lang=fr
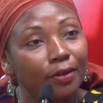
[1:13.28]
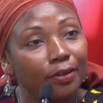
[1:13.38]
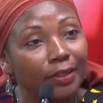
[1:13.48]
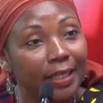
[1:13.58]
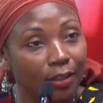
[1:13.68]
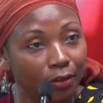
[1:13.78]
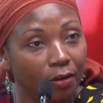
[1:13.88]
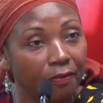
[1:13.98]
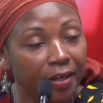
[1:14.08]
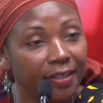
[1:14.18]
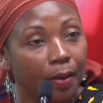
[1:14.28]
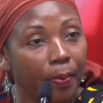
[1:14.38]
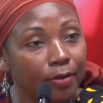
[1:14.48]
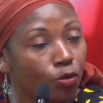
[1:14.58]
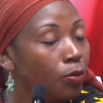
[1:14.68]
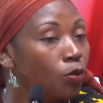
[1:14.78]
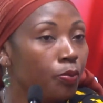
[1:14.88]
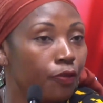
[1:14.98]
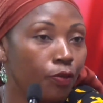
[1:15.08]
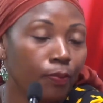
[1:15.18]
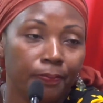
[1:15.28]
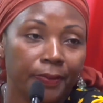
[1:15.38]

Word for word: descendre, en fait, et après, ils ont mis le feu.